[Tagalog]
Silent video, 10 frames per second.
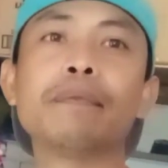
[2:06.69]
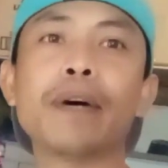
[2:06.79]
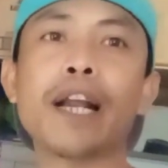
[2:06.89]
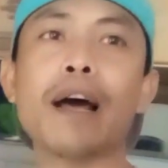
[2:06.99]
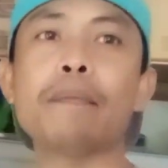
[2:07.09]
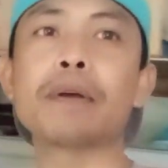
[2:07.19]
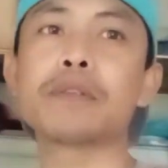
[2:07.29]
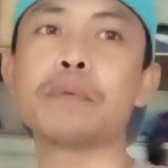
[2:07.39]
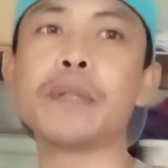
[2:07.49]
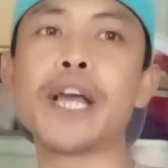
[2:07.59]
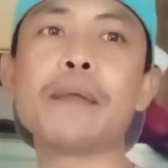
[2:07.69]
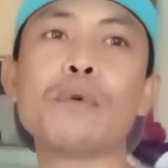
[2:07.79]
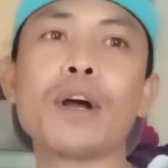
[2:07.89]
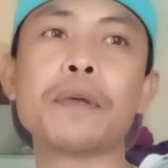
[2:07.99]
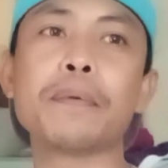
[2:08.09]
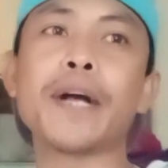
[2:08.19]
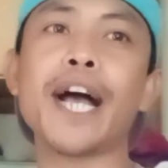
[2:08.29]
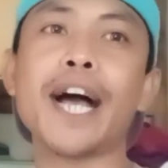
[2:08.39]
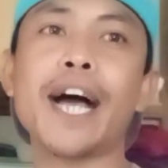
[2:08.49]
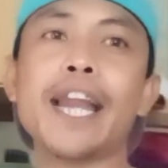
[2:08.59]
para magsiblihan mo kami
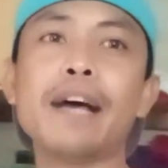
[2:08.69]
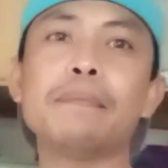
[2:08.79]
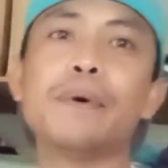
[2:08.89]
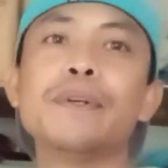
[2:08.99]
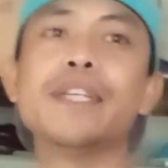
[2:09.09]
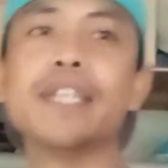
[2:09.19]
mga anak mo